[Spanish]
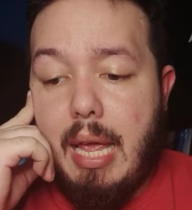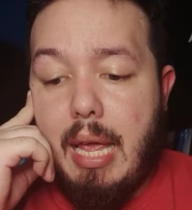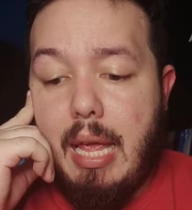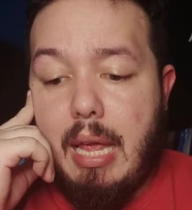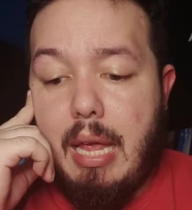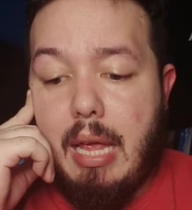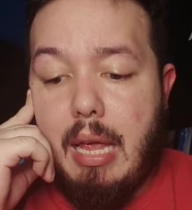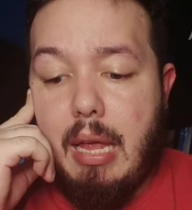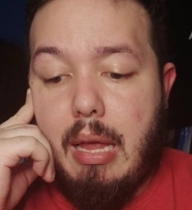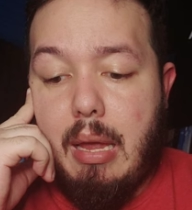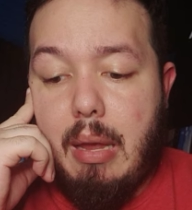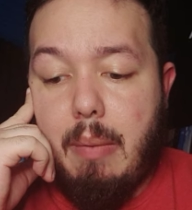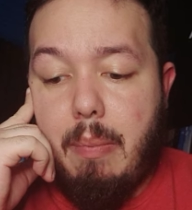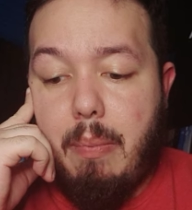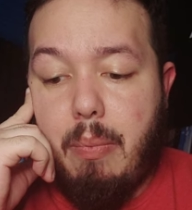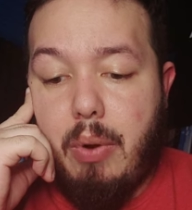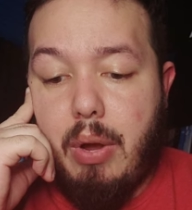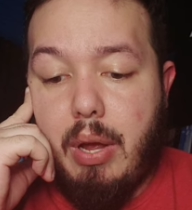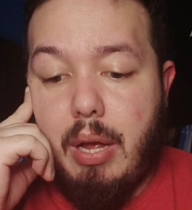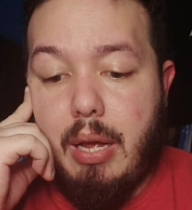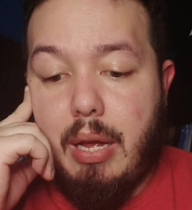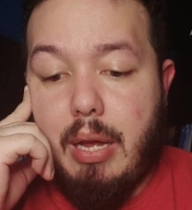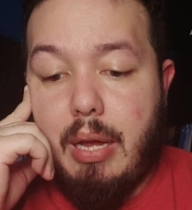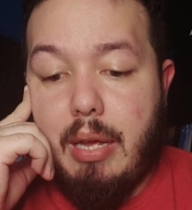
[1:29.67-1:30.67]
y
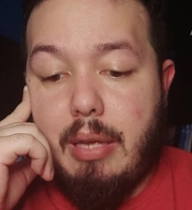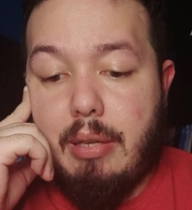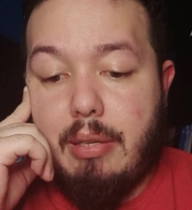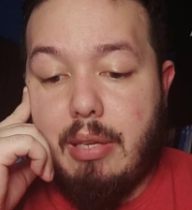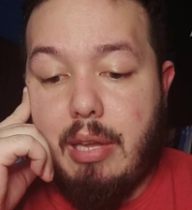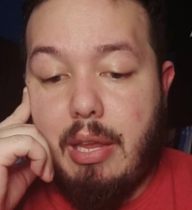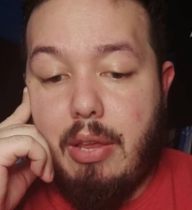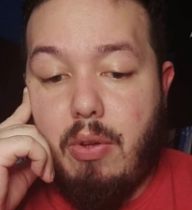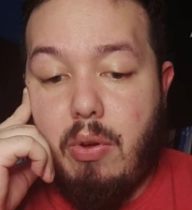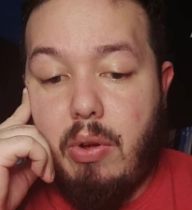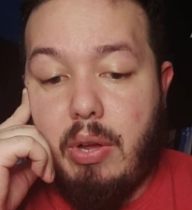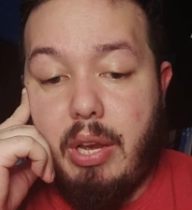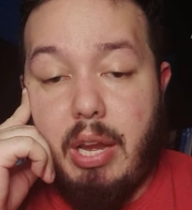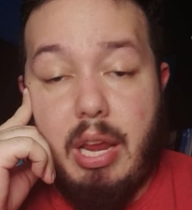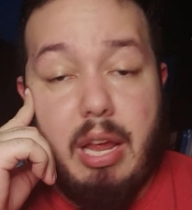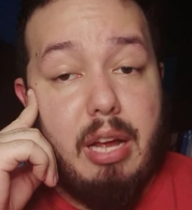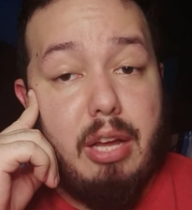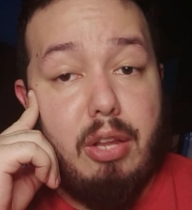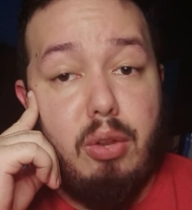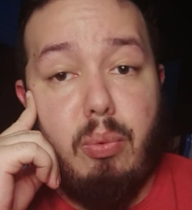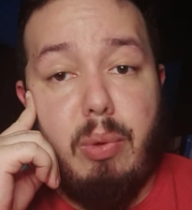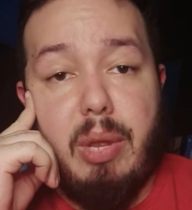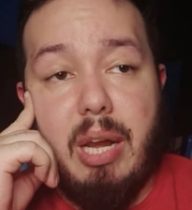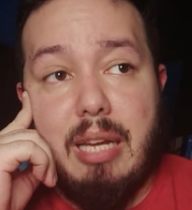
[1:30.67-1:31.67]
pues ellos quería
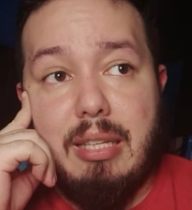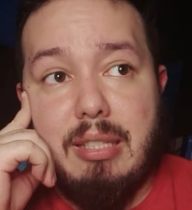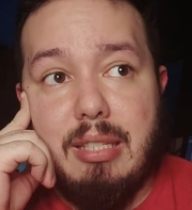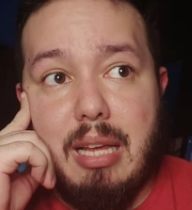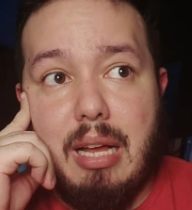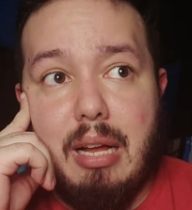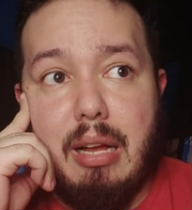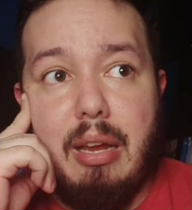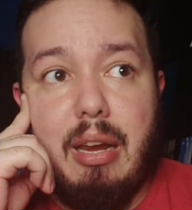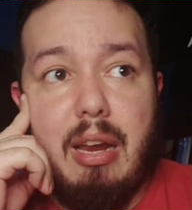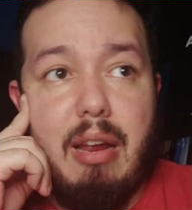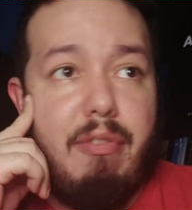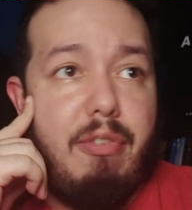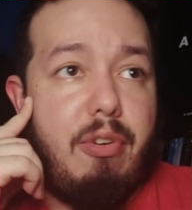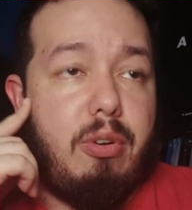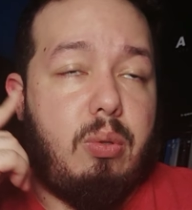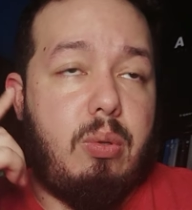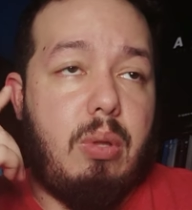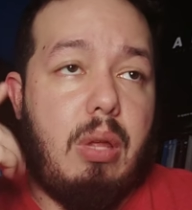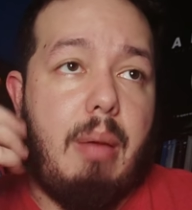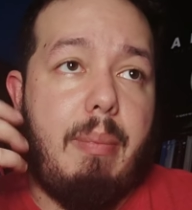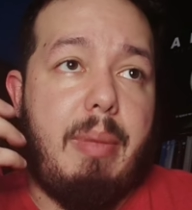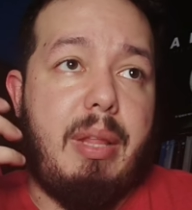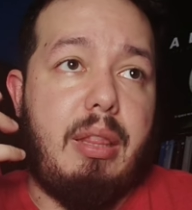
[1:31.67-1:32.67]
que no hubieran sangre.
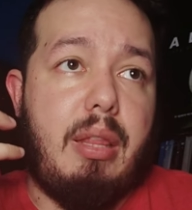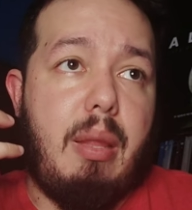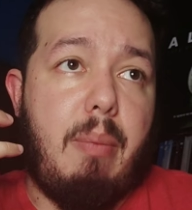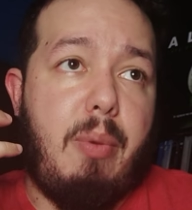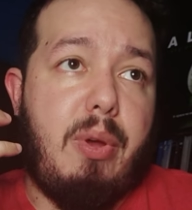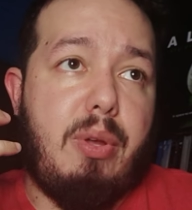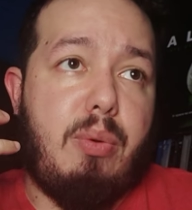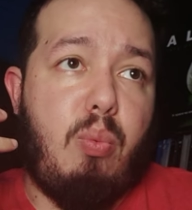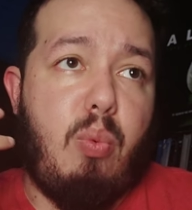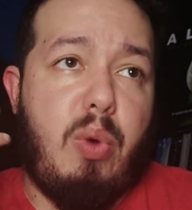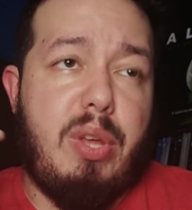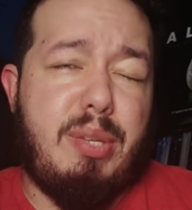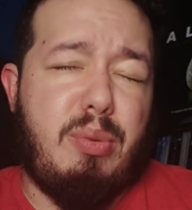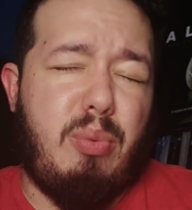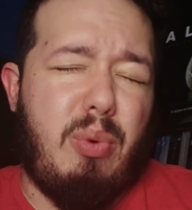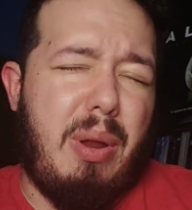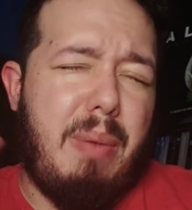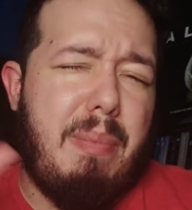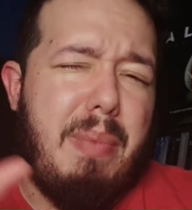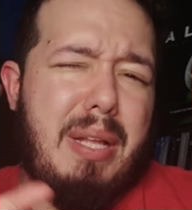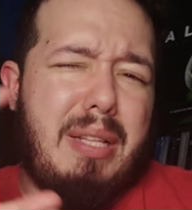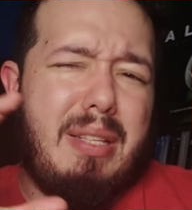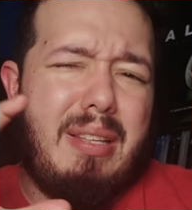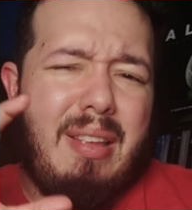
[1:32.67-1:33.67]
Afortunadamente pues Wes
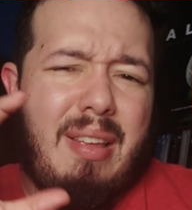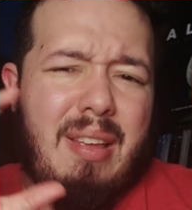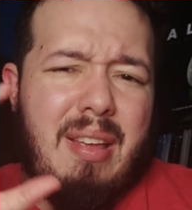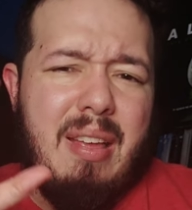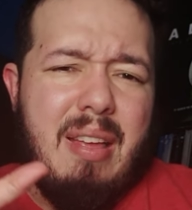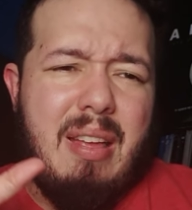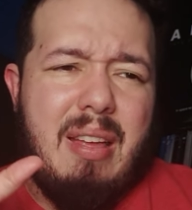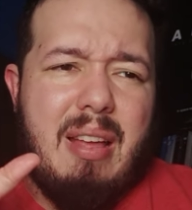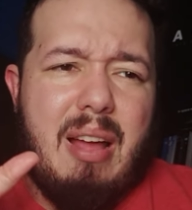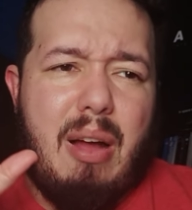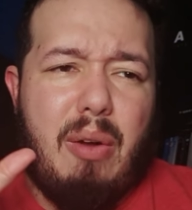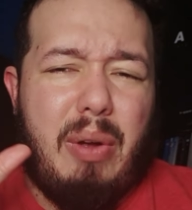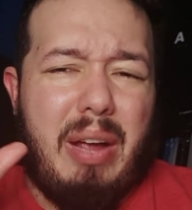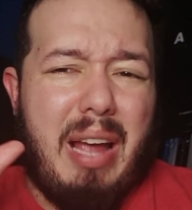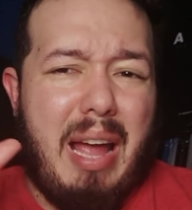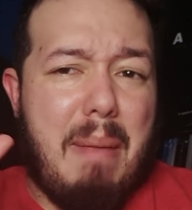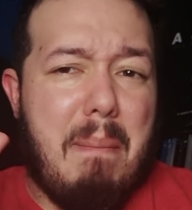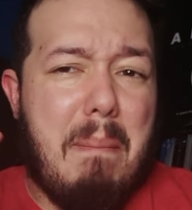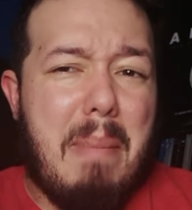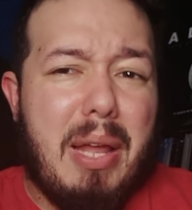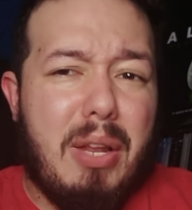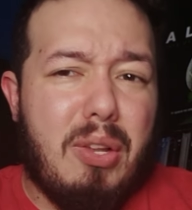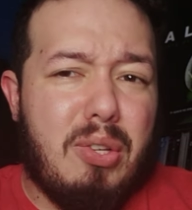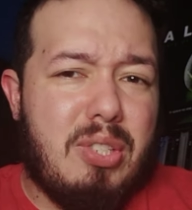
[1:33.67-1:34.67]
Craven, aunque hay
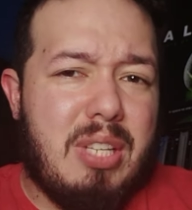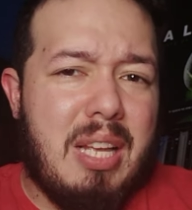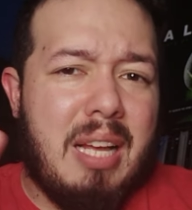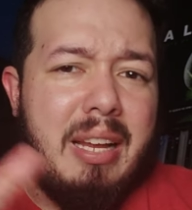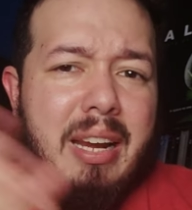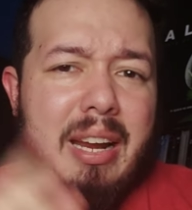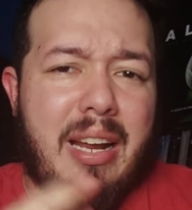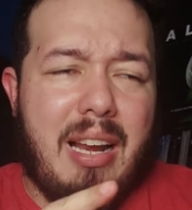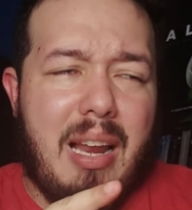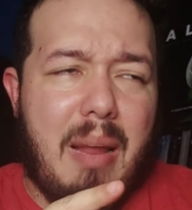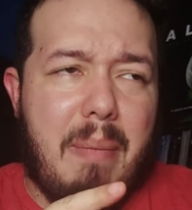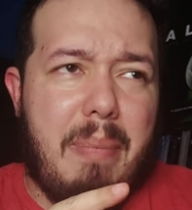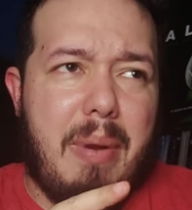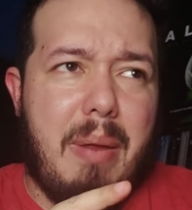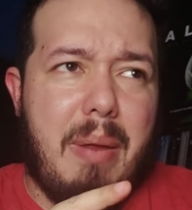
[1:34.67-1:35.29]
menos sangre que las